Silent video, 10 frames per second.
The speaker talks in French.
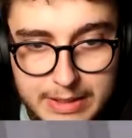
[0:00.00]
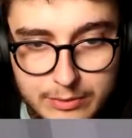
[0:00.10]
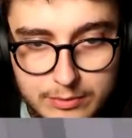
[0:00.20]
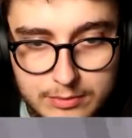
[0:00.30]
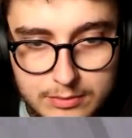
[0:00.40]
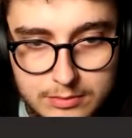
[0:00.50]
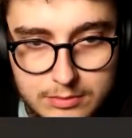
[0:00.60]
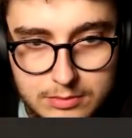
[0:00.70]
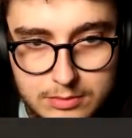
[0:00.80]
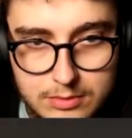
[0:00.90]
Manon
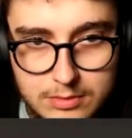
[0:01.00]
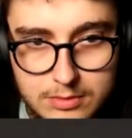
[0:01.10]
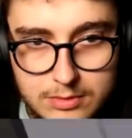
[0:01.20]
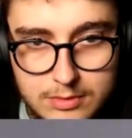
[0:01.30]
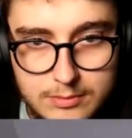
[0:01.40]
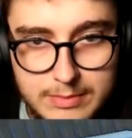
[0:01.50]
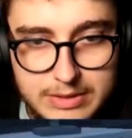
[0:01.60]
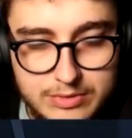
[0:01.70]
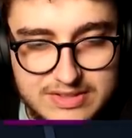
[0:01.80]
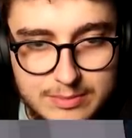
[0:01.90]

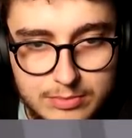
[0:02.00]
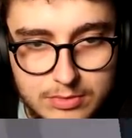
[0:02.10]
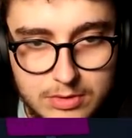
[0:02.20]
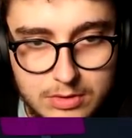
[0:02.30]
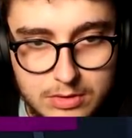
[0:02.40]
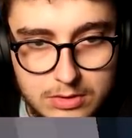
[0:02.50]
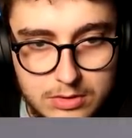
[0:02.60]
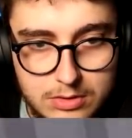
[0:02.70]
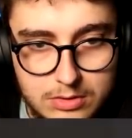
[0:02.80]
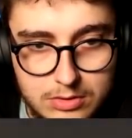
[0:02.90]
Manon, c'est bon,
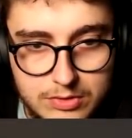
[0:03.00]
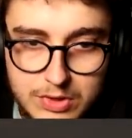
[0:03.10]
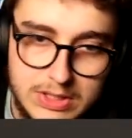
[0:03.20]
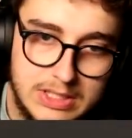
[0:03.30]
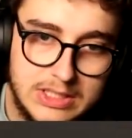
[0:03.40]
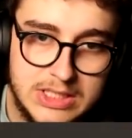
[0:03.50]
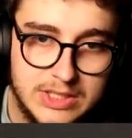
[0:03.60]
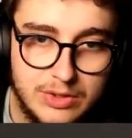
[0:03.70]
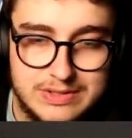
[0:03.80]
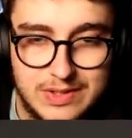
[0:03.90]
euh, il,
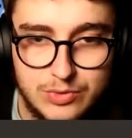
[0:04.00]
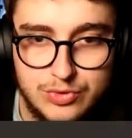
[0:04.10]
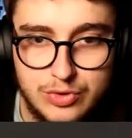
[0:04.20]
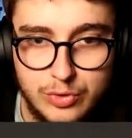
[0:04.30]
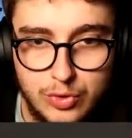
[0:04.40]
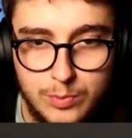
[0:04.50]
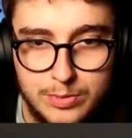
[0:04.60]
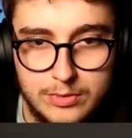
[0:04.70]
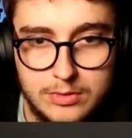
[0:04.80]
est dans le salon, tu t'en occupes.